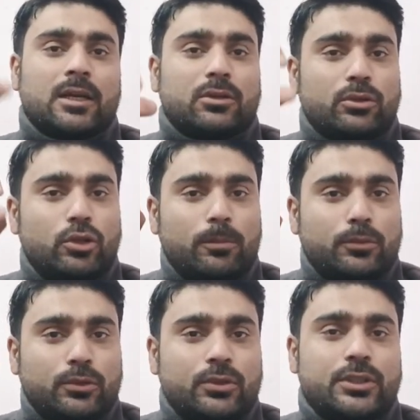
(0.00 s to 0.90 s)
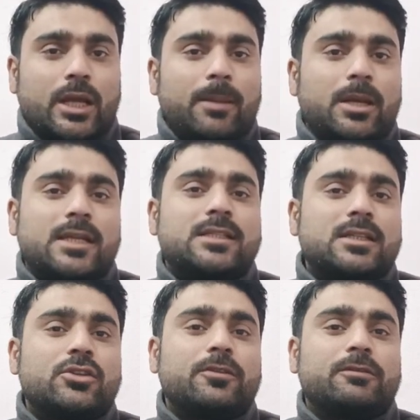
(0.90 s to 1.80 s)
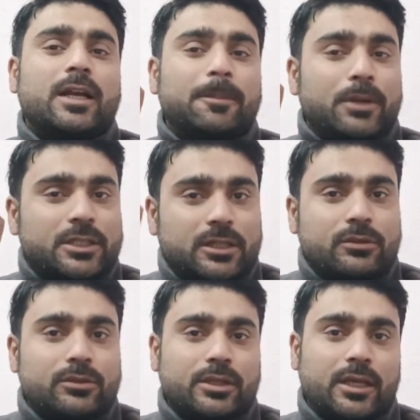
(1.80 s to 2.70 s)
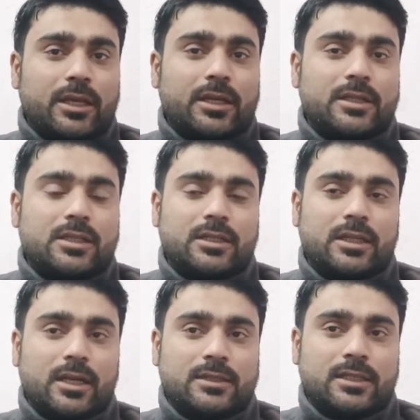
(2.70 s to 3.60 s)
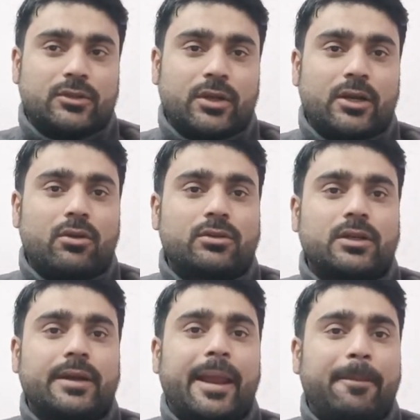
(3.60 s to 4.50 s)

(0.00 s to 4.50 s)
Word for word: तो जो मूड स्टेबलाइजर जो वाले पेशेंट होते हैं जिनकी अक्सर जो है डॉक्टर